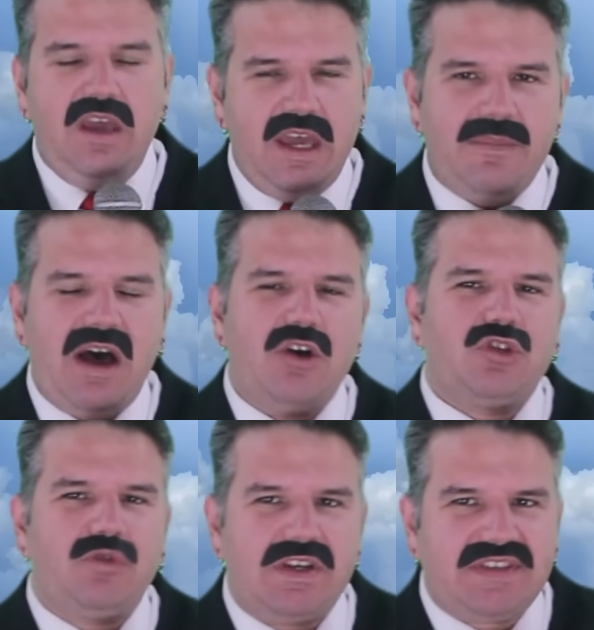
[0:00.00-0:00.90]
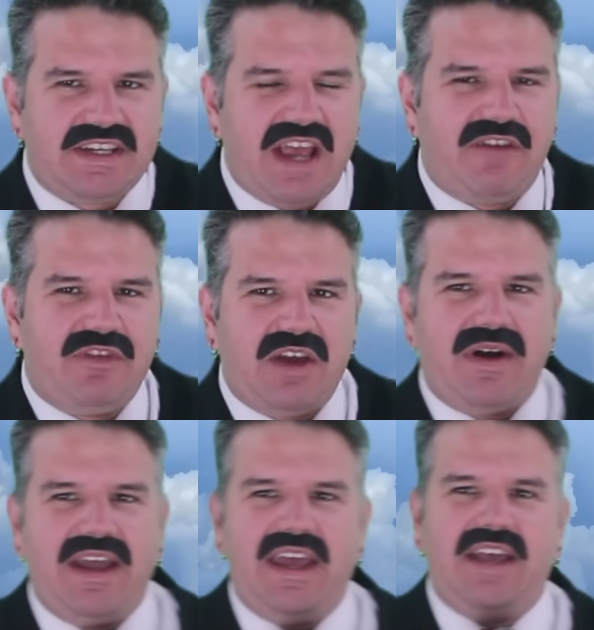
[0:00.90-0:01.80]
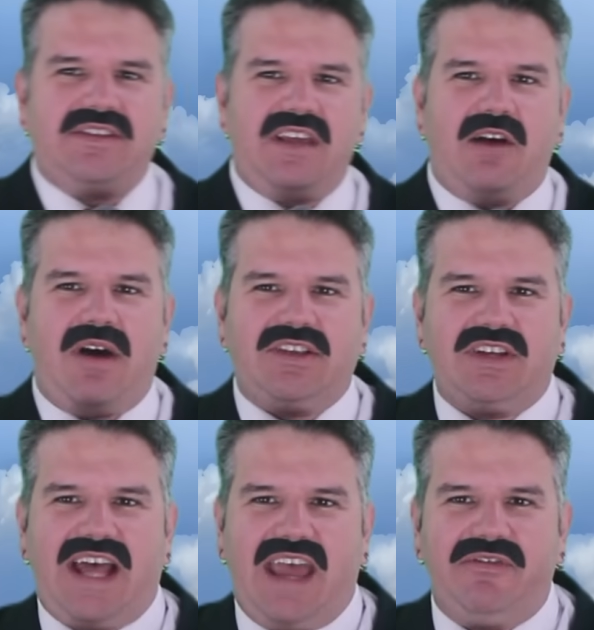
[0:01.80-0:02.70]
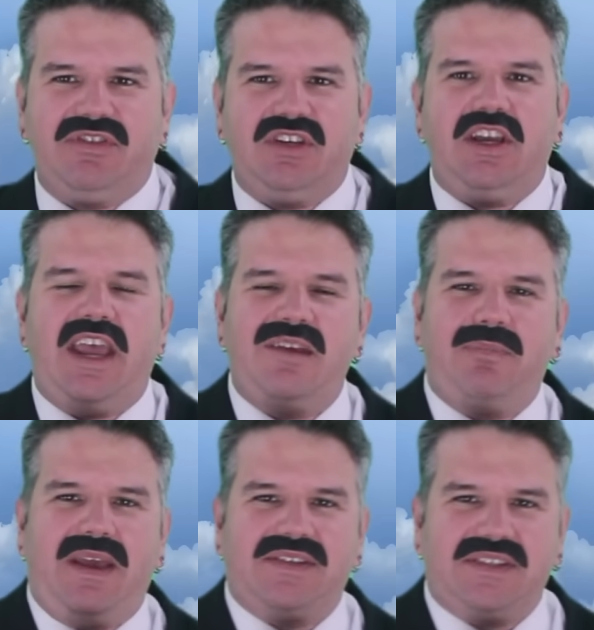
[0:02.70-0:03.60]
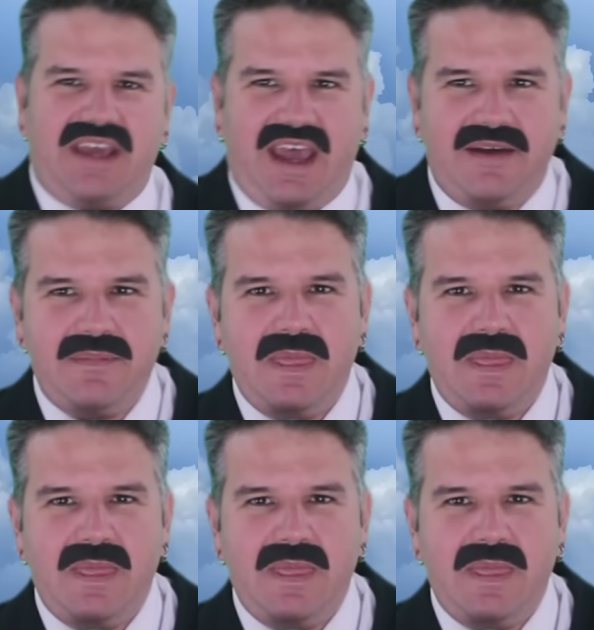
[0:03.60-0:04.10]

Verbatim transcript: Irmãos, vocês já viram aí esse negócio de live de NPC?